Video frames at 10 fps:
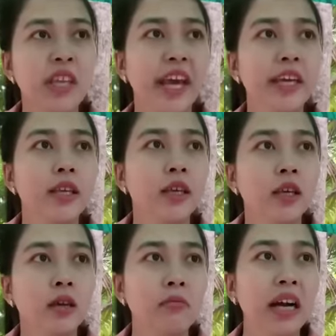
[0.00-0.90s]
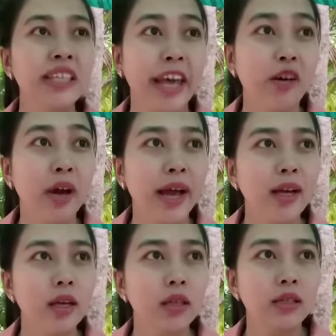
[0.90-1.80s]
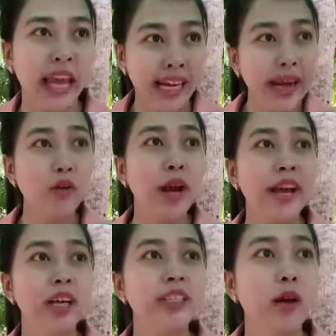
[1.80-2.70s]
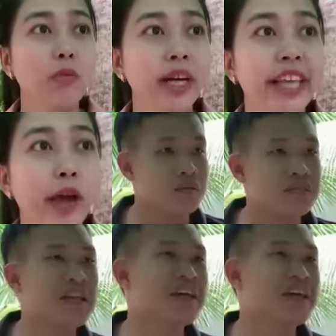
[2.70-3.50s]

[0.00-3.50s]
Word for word: cái gì 10 triệu hả tiện đâu ra đưa cho 10 triệu